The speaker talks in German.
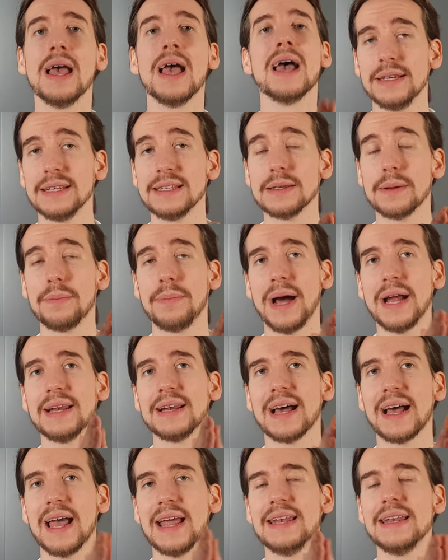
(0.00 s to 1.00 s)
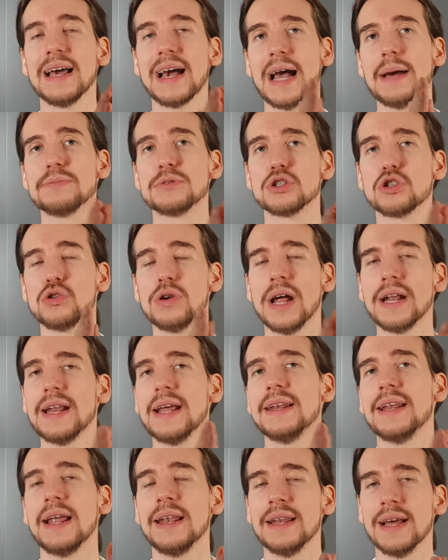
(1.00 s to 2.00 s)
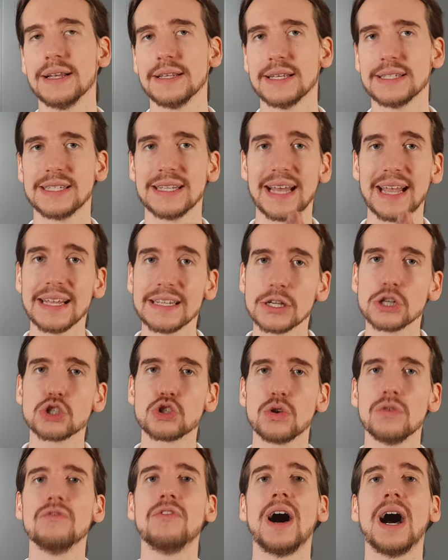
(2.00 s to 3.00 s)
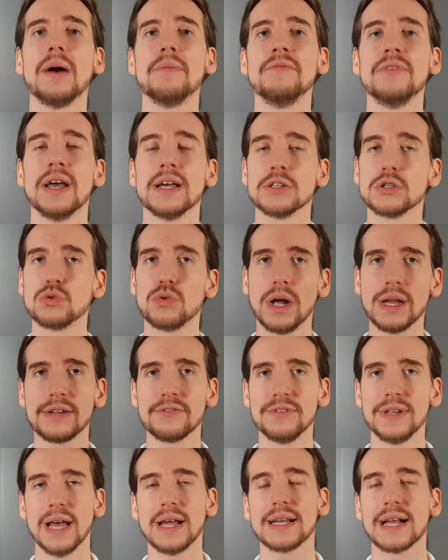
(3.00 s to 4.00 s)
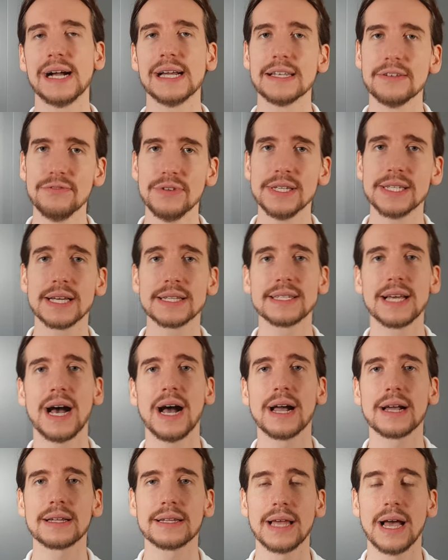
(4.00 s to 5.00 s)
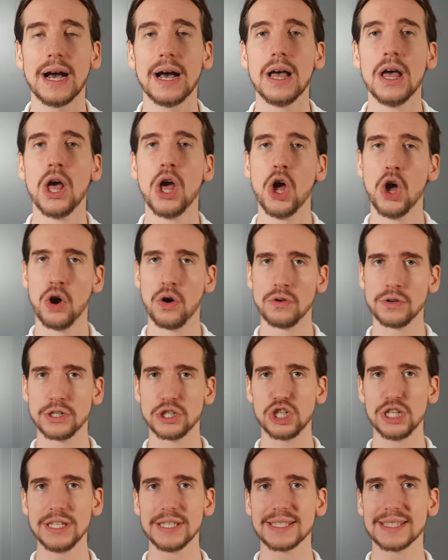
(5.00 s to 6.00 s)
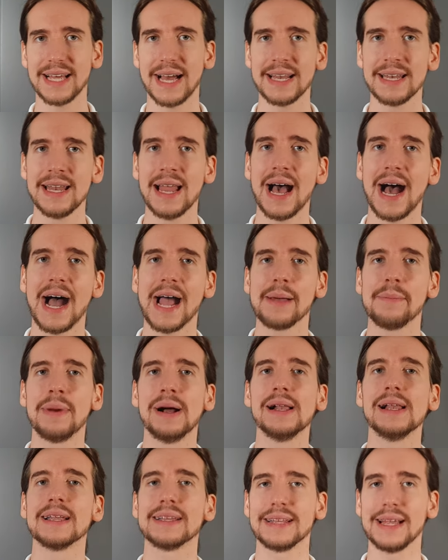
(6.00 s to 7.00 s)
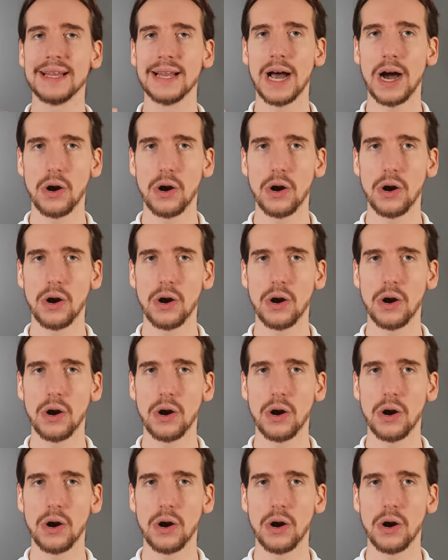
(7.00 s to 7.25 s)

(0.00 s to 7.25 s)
Diese beiden Hände reibst du schön aneinander, dass sie richtig schön warm werden, so wie an kalten Wintertagen, ja, und schließt dann einmal deine